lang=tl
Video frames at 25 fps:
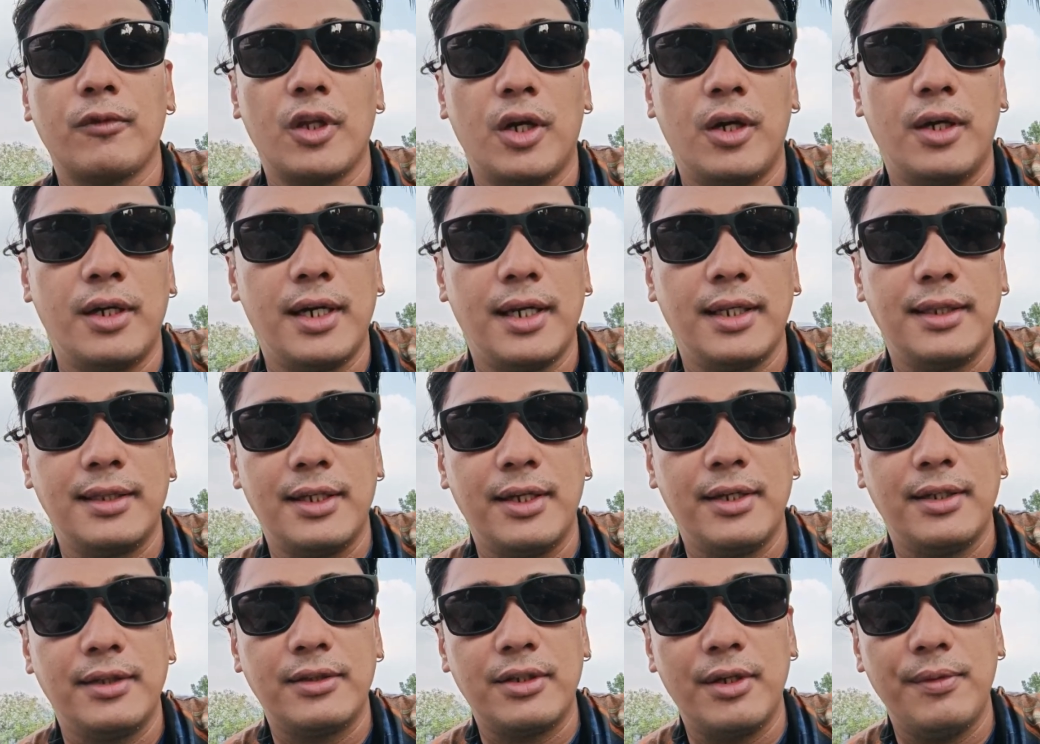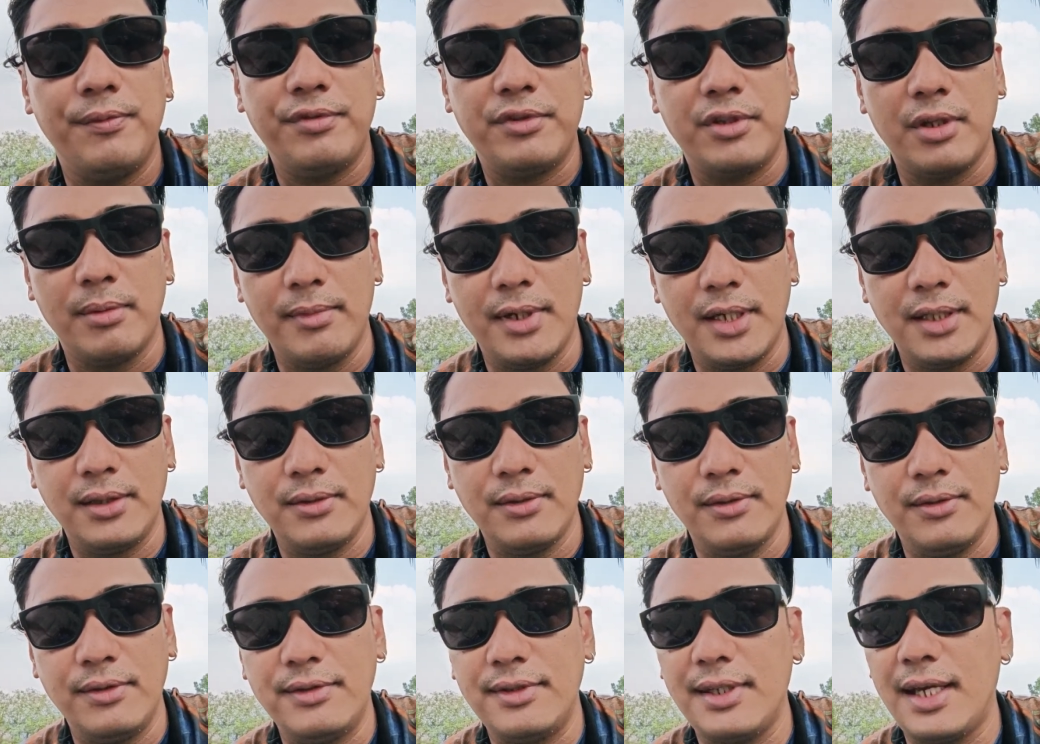alright na in terms naman
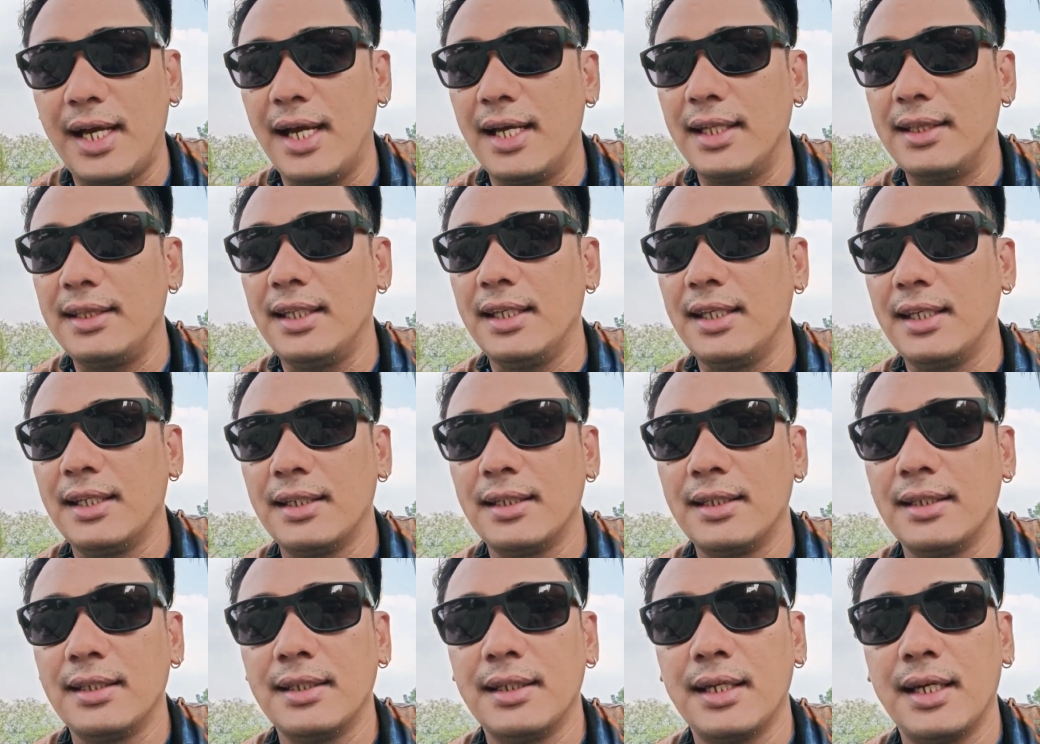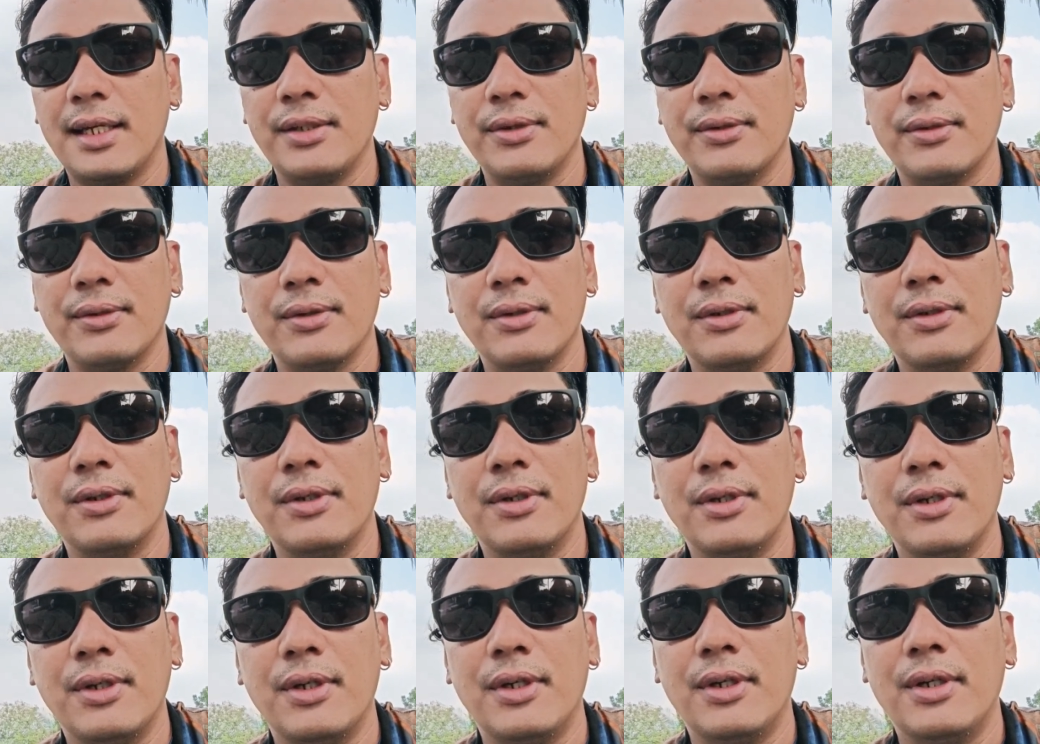dun sa ating ano
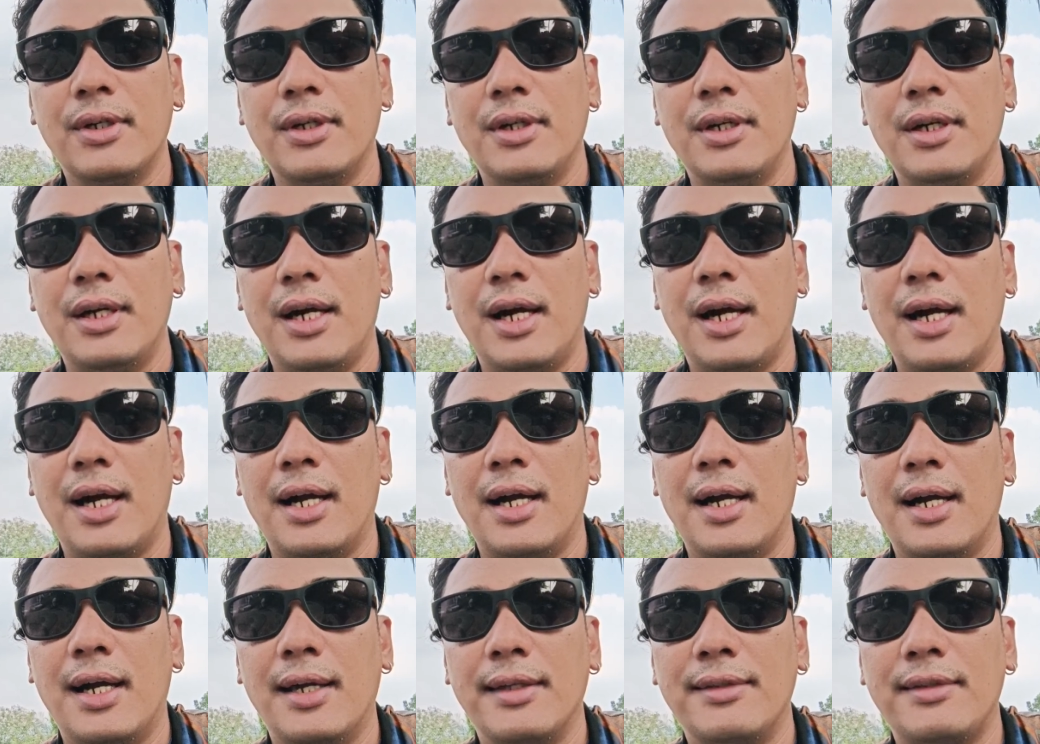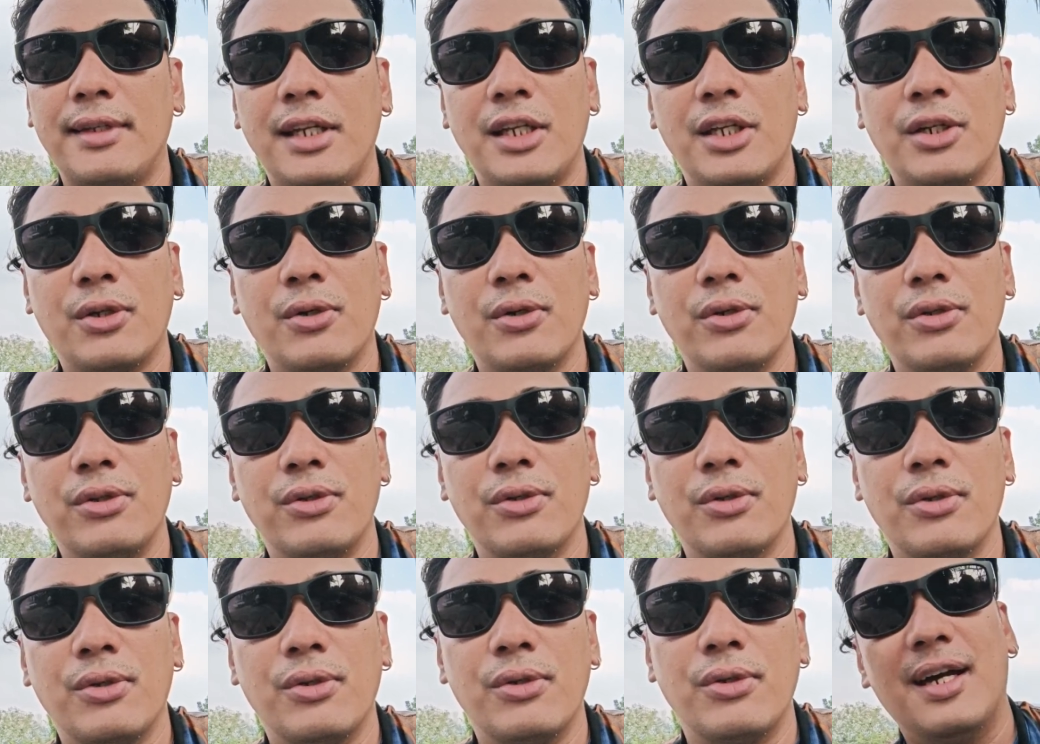uh, sa likod
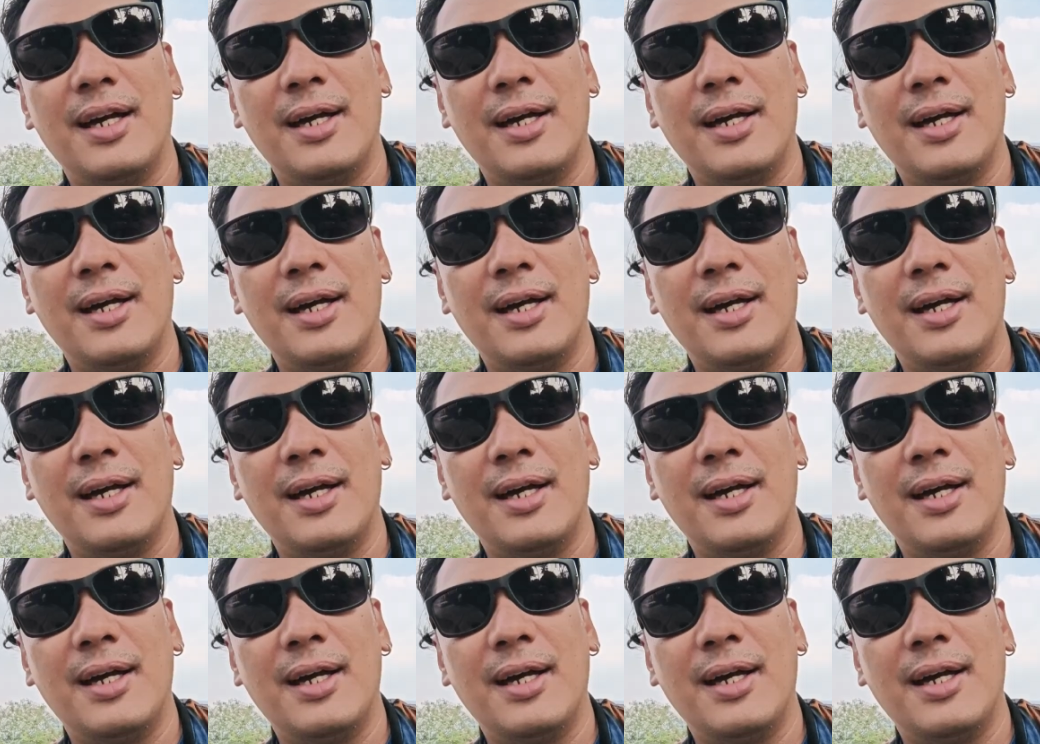no